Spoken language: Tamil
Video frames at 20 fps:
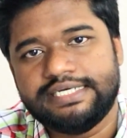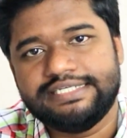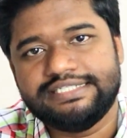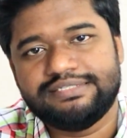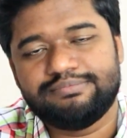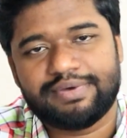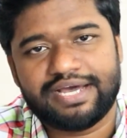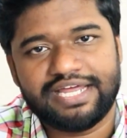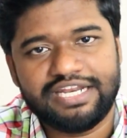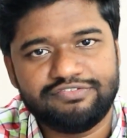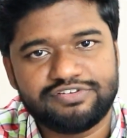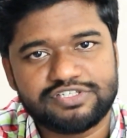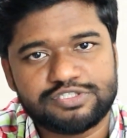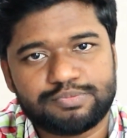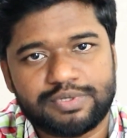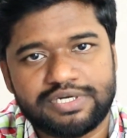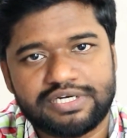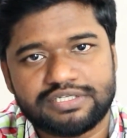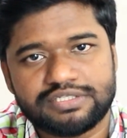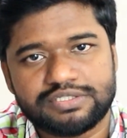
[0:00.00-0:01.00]
இது
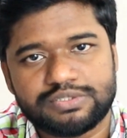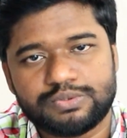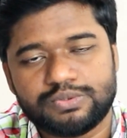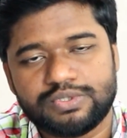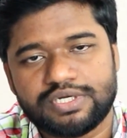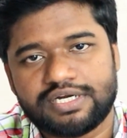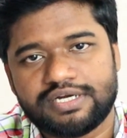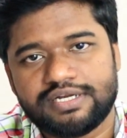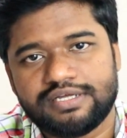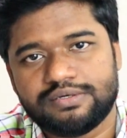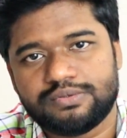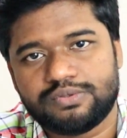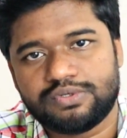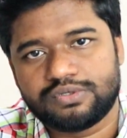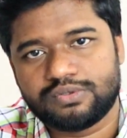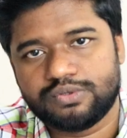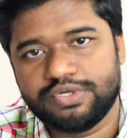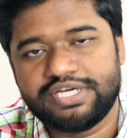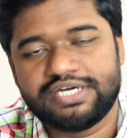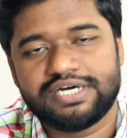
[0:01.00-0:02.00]
மேனிஃபெஸ்ட் பண்ணுறதுக்கு உண்டான
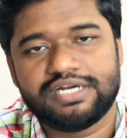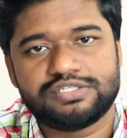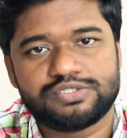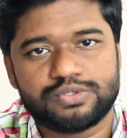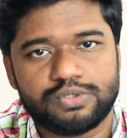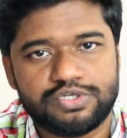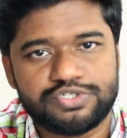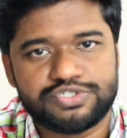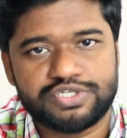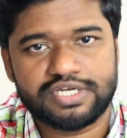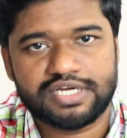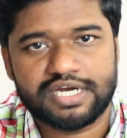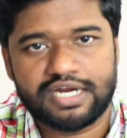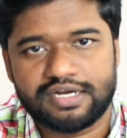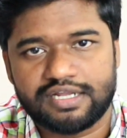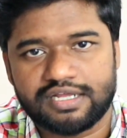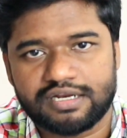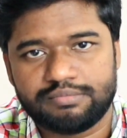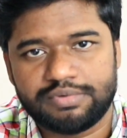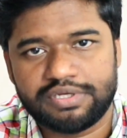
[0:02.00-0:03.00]
ஒரு குயிக்கான சொல்யூஷனை
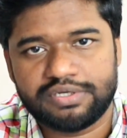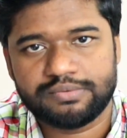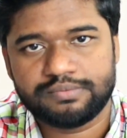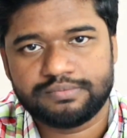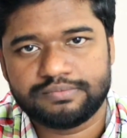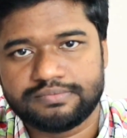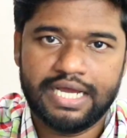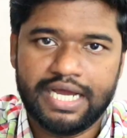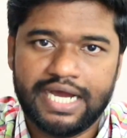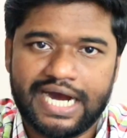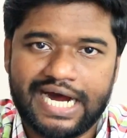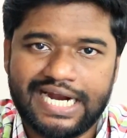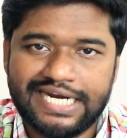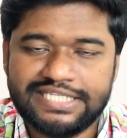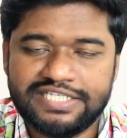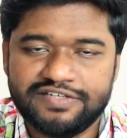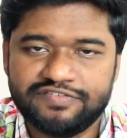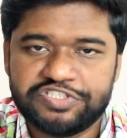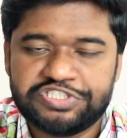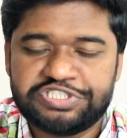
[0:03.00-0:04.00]
காட்ட ஆரம்பிக்கும்
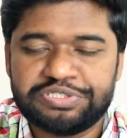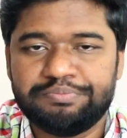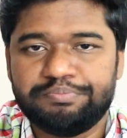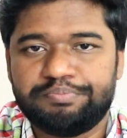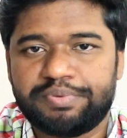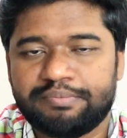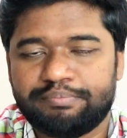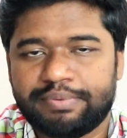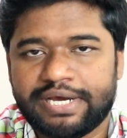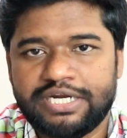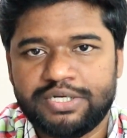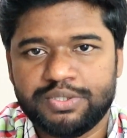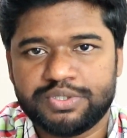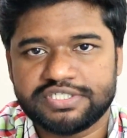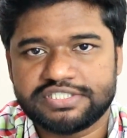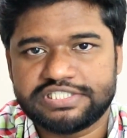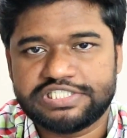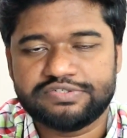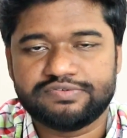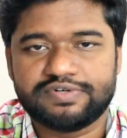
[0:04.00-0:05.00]
அடுத்த விஷயம் ப்ரிப்பேர் டு
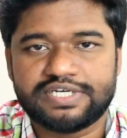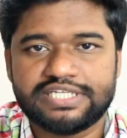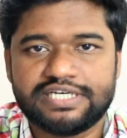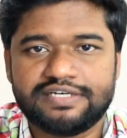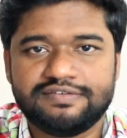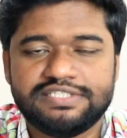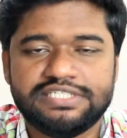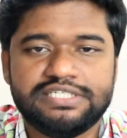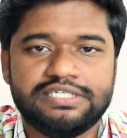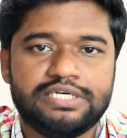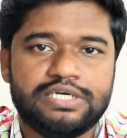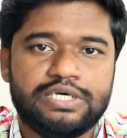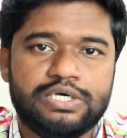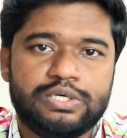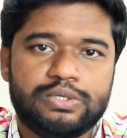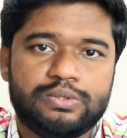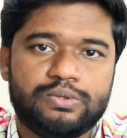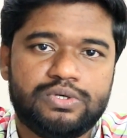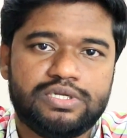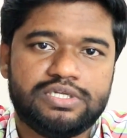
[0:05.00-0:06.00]
ரிசீவ் அதாவது
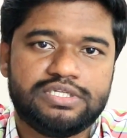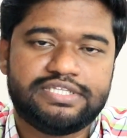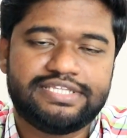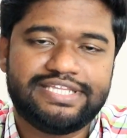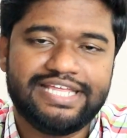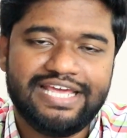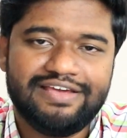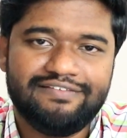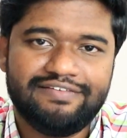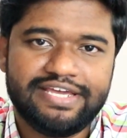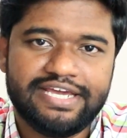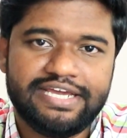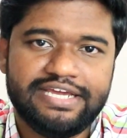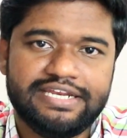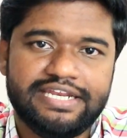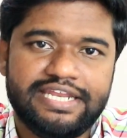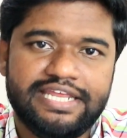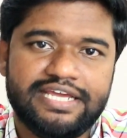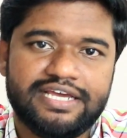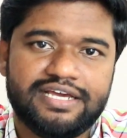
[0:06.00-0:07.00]
ஒரு தேவையை
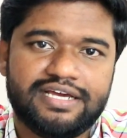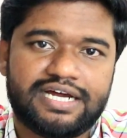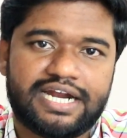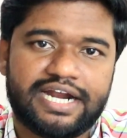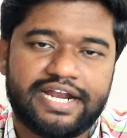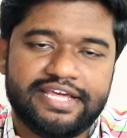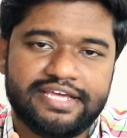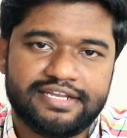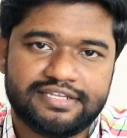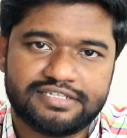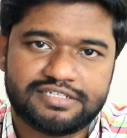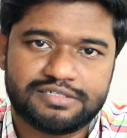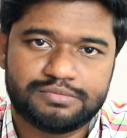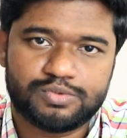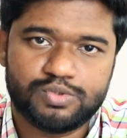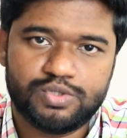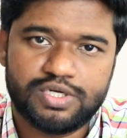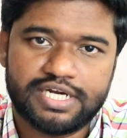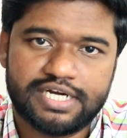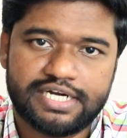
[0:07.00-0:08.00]
நீங்கள் அடையிறதுக்கு
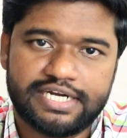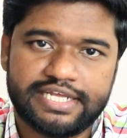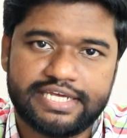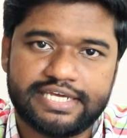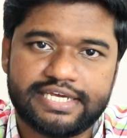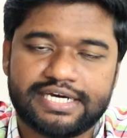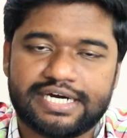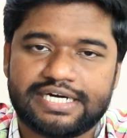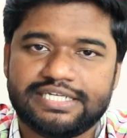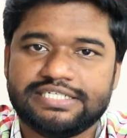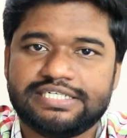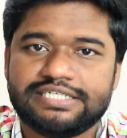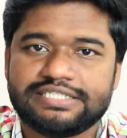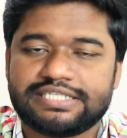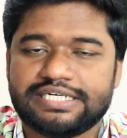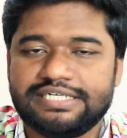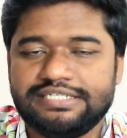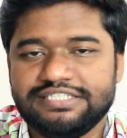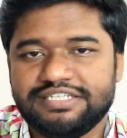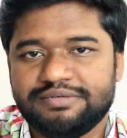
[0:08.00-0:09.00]
முன்னாடியே அதுக்கு
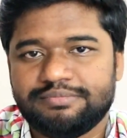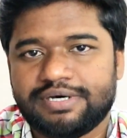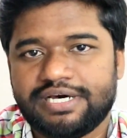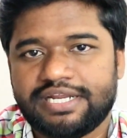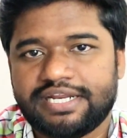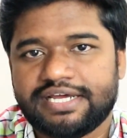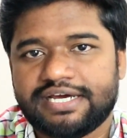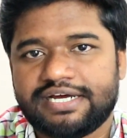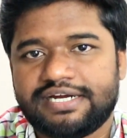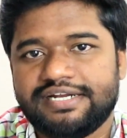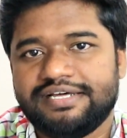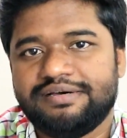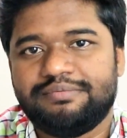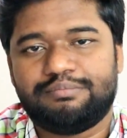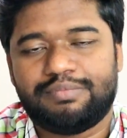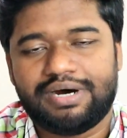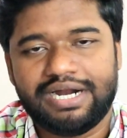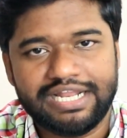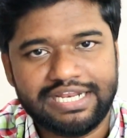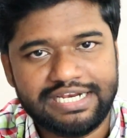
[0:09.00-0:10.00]
தகுந்த மாதிரியான
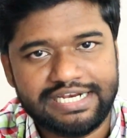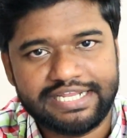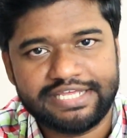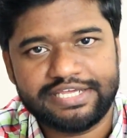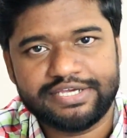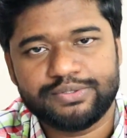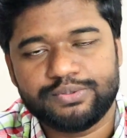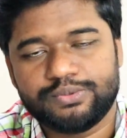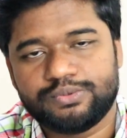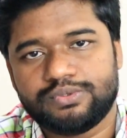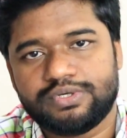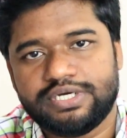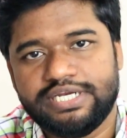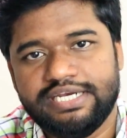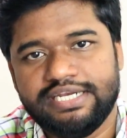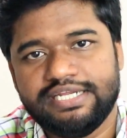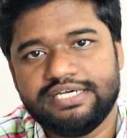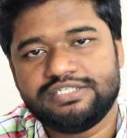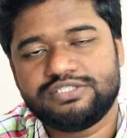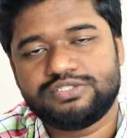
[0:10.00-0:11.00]
மனநிலையோ
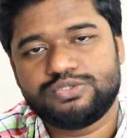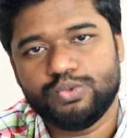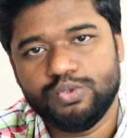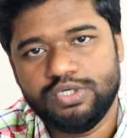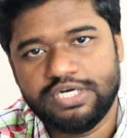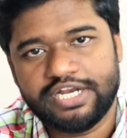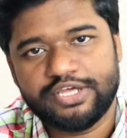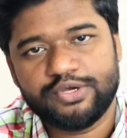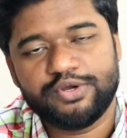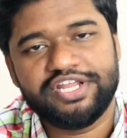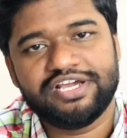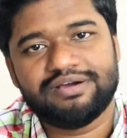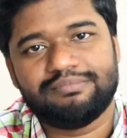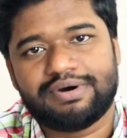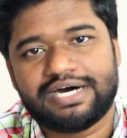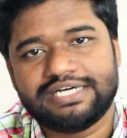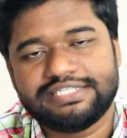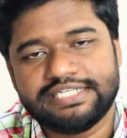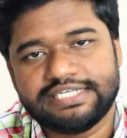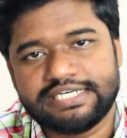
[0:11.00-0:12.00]
இல்லை சூழ்நிலையோ
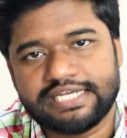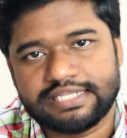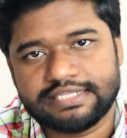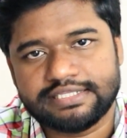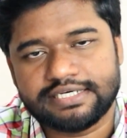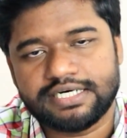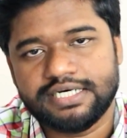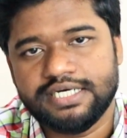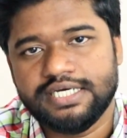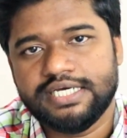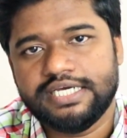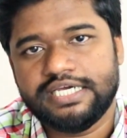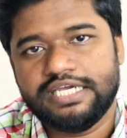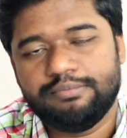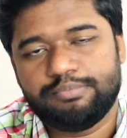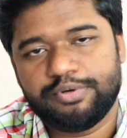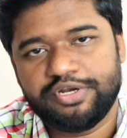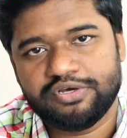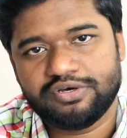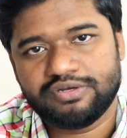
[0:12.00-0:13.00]
நீங்கள் மாற்றிக்கிறது தான்
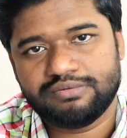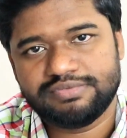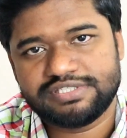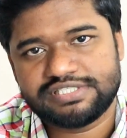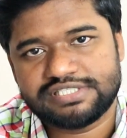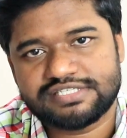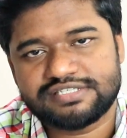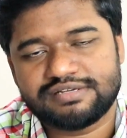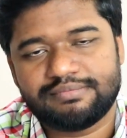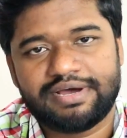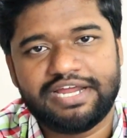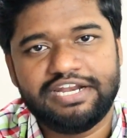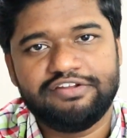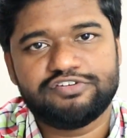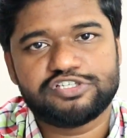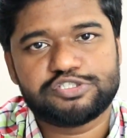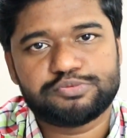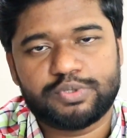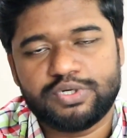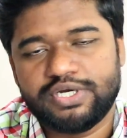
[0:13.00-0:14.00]
இப்போ நீங்கள் ஒரு பிஸ்னஸை
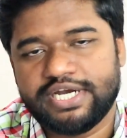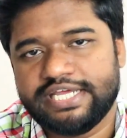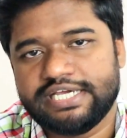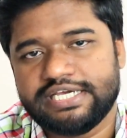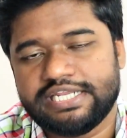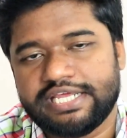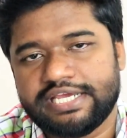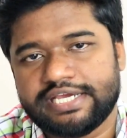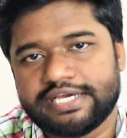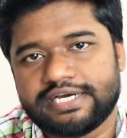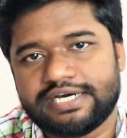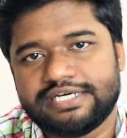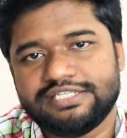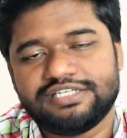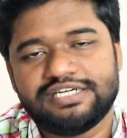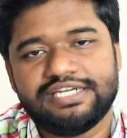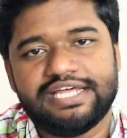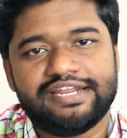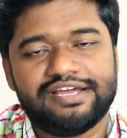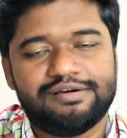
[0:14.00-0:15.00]
மேனிஃபெஸ்ட் பண்ண நினைக்கிறீங்க
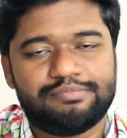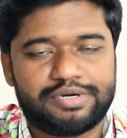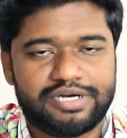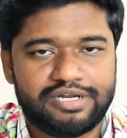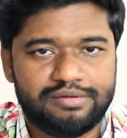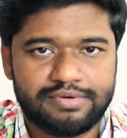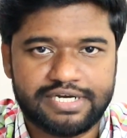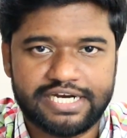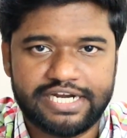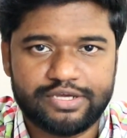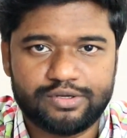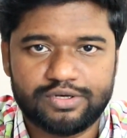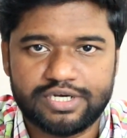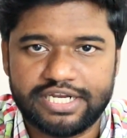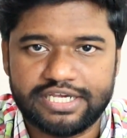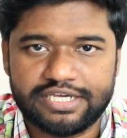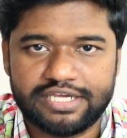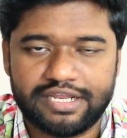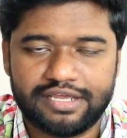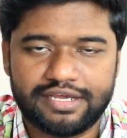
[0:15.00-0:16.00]
அதுக்கு நிறையா பணம்
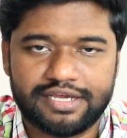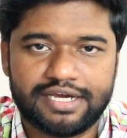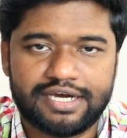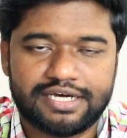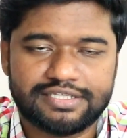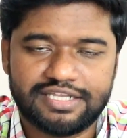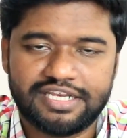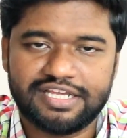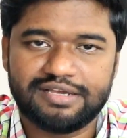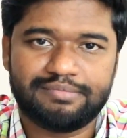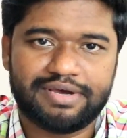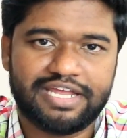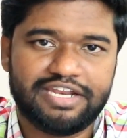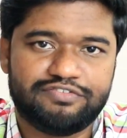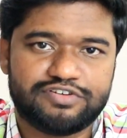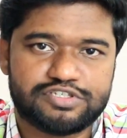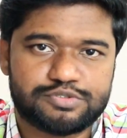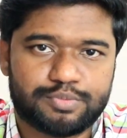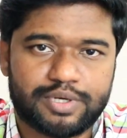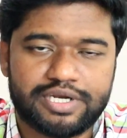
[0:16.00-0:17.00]
கிடைக்கும்னு நினைக்கிறீங்க அதை நீங்கள்
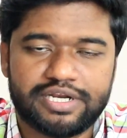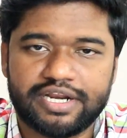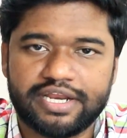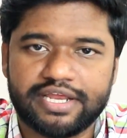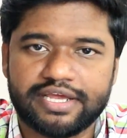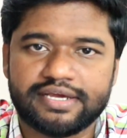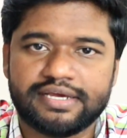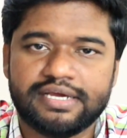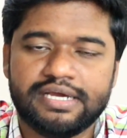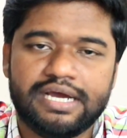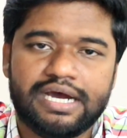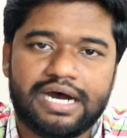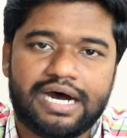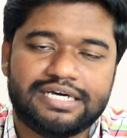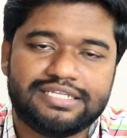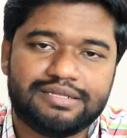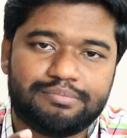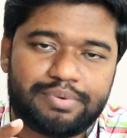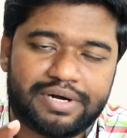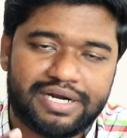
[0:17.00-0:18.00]
மேனிஃபெஸ்ட் பண்ணுறீங்க
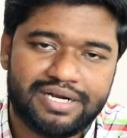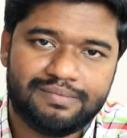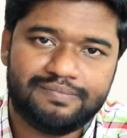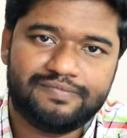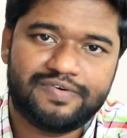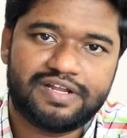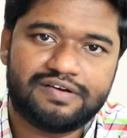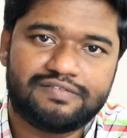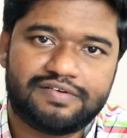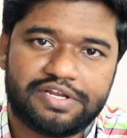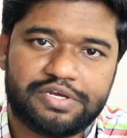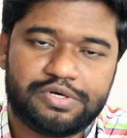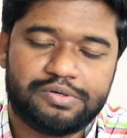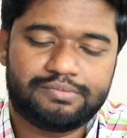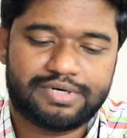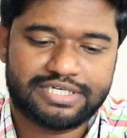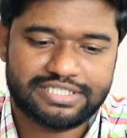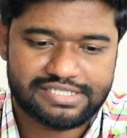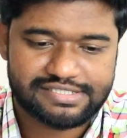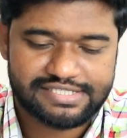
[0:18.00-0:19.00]
அந்த பணம் வர
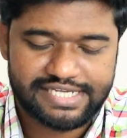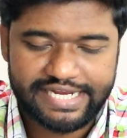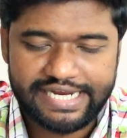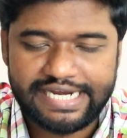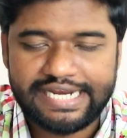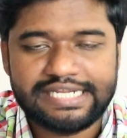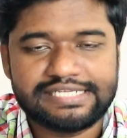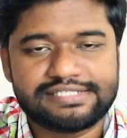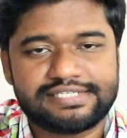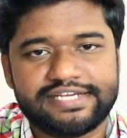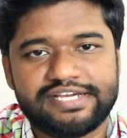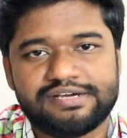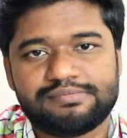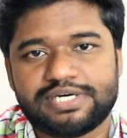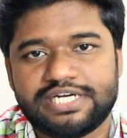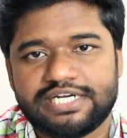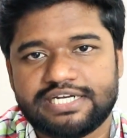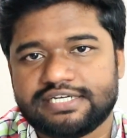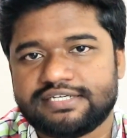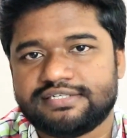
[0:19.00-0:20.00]
வரைக்கும் அந்த செயலே நான் செய்ய
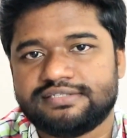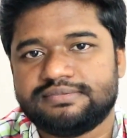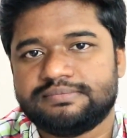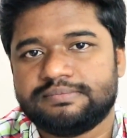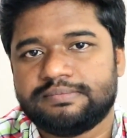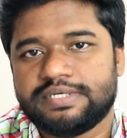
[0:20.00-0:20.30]
மாட்டேன்